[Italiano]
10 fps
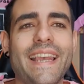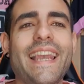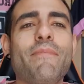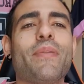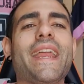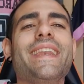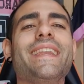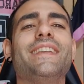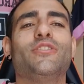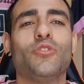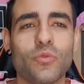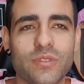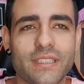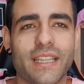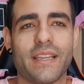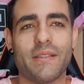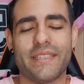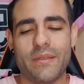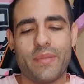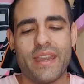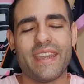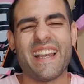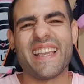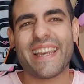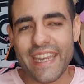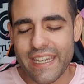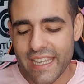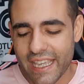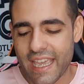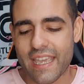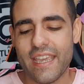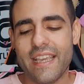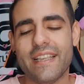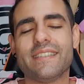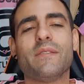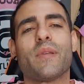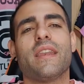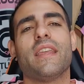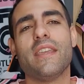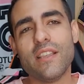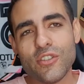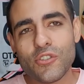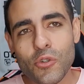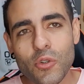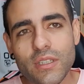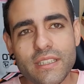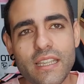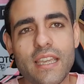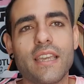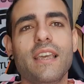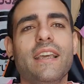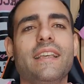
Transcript: Le prende tutte, si prende le critiche, si prende gli insulti,